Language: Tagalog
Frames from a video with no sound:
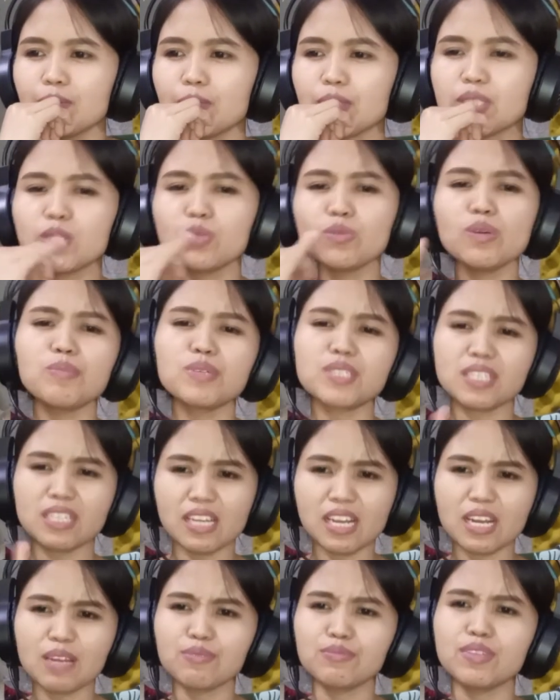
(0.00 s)
Magjowa ba
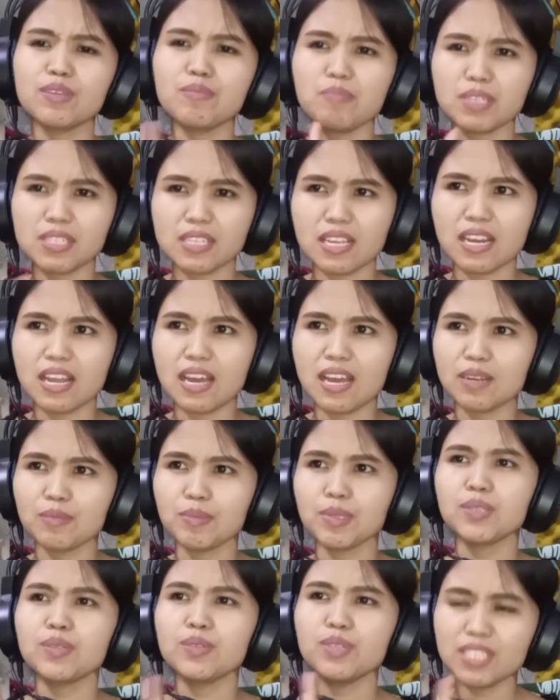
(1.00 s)
sila? Love team ba sila?
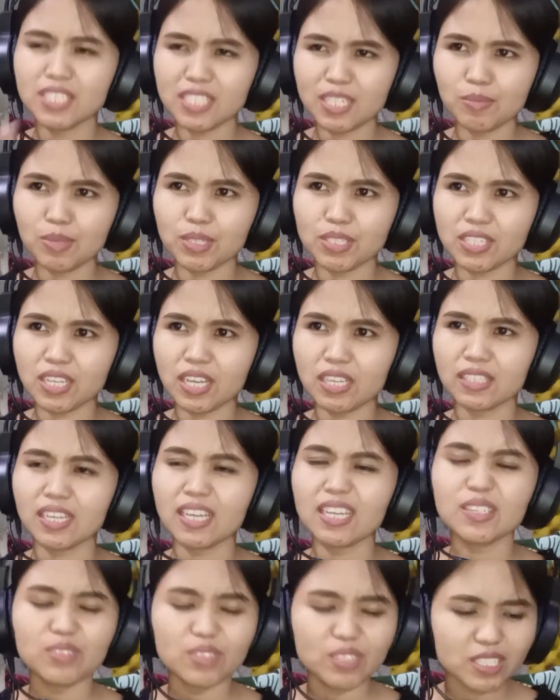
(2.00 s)
Ano ba? Indonesia ba siya?
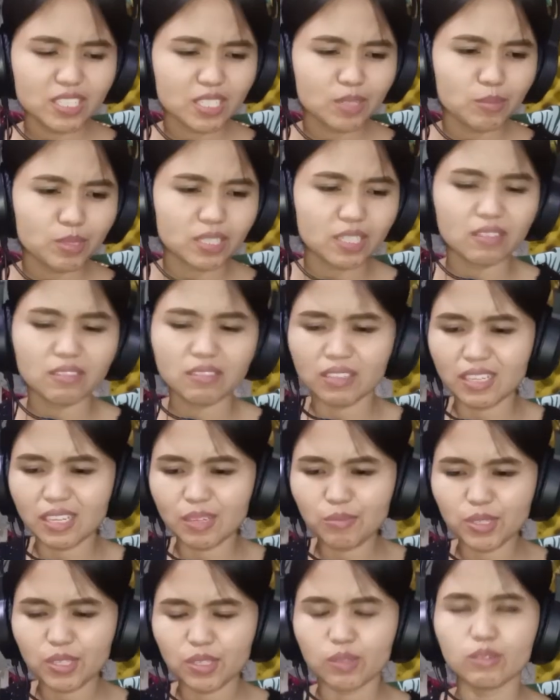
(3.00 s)
Taga Indonesia ba siya?
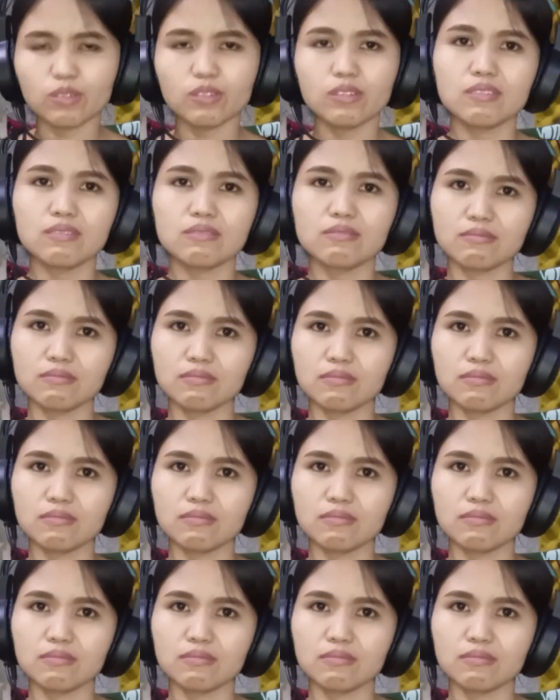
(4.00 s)
Alam mo yun?